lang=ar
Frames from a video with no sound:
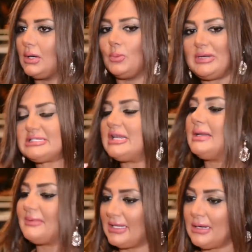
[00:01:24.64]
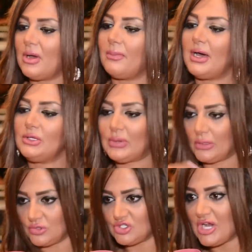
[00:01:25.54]
ومن الناس اللي احنا ابتدينا مع بعض
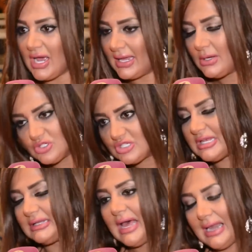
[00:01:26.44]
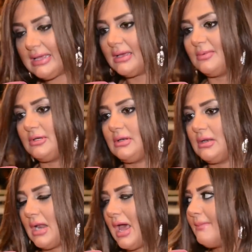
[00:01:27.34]
وكان وشها يعني وش سعد عليا
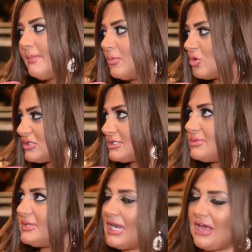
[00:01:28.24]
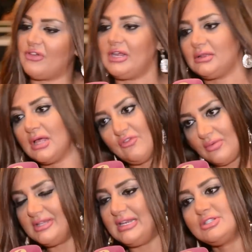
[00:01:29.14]
من اهم منظمين الحفلات في
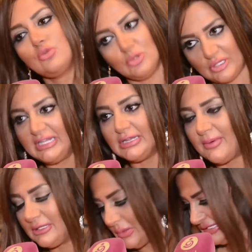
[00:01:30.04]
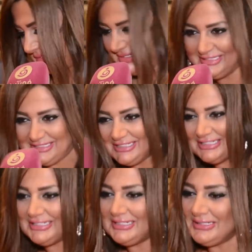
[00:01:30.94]
الميدل ايست والمنتجين طبعا دلوقتي
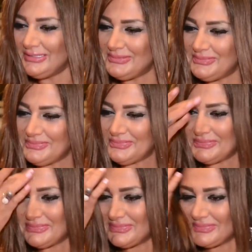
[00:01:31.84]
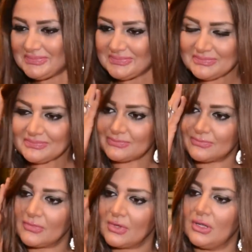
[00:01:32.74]
ليكي رساله للفنان تامر حسني
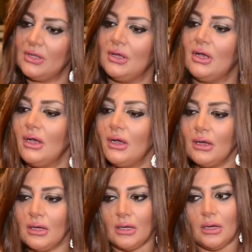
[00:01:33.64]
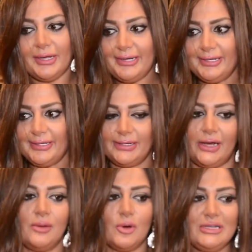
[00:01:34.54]
بسبب مرضه دلوقتي
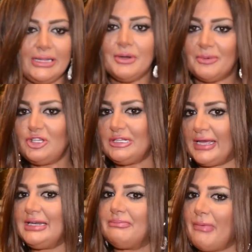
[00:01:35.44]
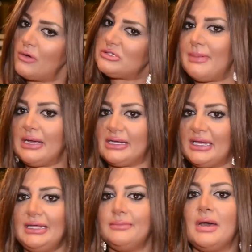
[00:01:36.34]
اه بقول لتامر بطل تعاند بقى واسمع
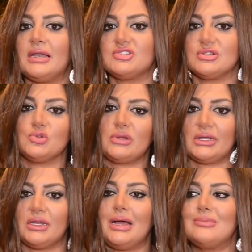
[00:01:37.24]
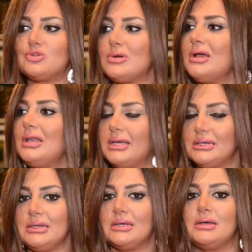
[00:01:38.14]
الكلام علشان صوتك يرجع بسرعه
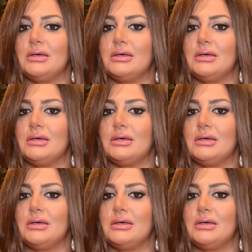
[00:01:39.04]
لان